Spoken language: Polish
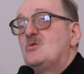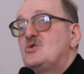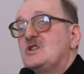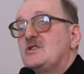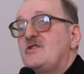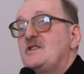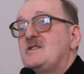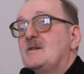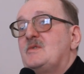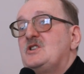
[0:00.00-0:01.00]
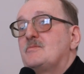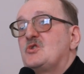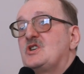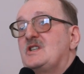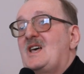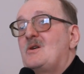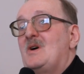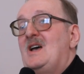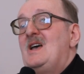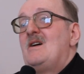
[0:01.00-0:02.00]
urzeczywistnia, będzie
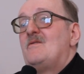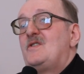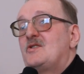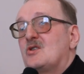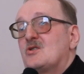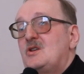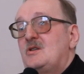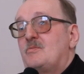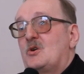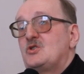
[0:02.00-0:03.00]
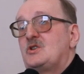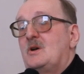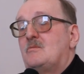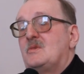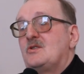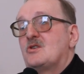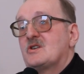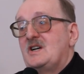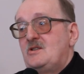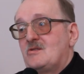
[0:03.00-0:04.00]
posiadała wysoki poziom
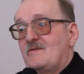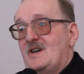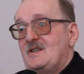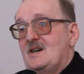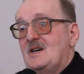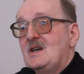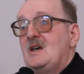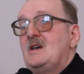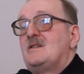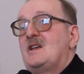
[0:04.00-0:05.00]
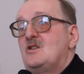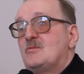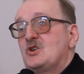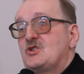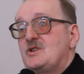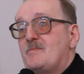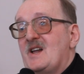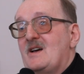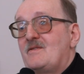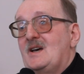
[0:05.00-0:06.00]
zorganizowania, znajomości
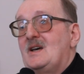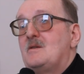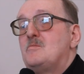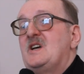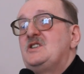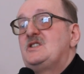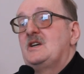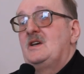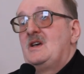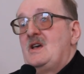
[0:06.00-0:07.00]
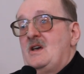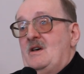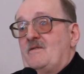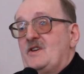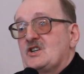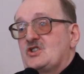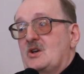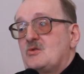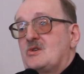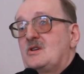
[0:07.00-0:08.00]
prawa, będzie
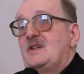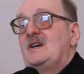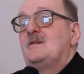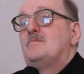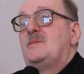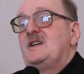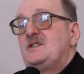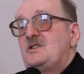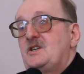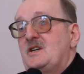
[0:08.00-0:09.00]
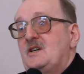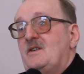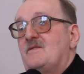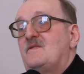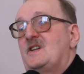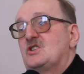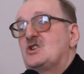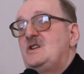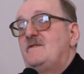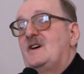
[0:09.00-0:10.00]
wykształcona, będzie
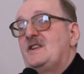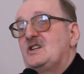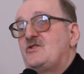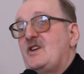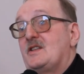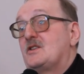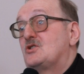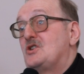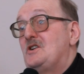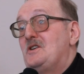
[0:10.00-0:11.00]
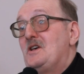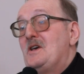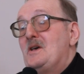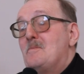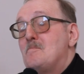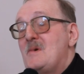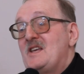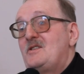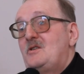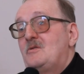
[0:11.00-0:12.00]
wrażliwa na świat. Czyli
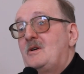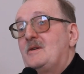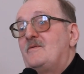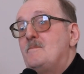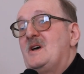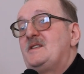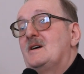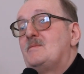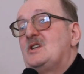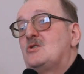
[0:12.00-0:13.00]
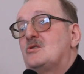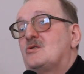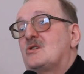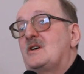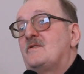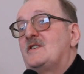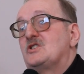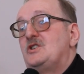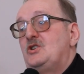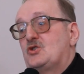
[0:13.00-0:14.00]
media, media będą coraz
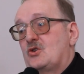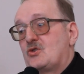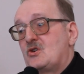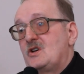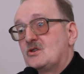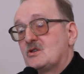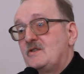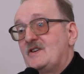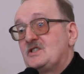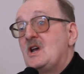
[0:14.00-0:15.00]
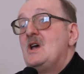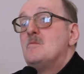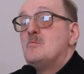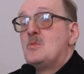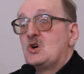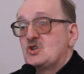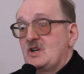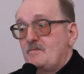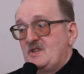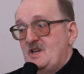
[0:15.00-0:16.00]
ważniejszą rolę odgrywać.
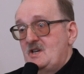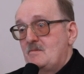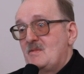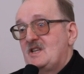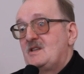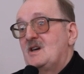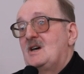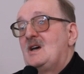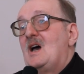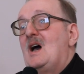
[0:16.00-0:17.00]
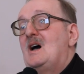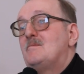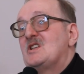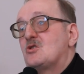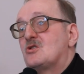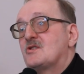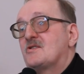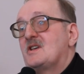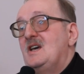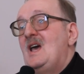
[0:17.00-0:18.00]
Może mniej media
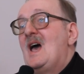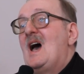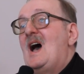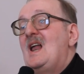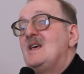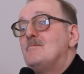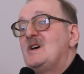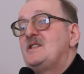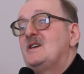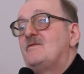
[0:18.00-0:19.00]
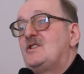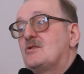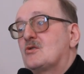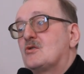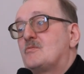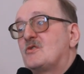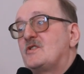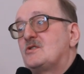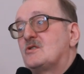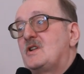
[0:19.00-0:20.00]
amatorskie, ale media wysoko
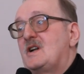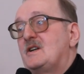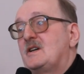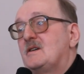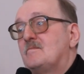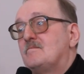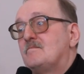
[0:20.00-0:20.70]
profesjonalne.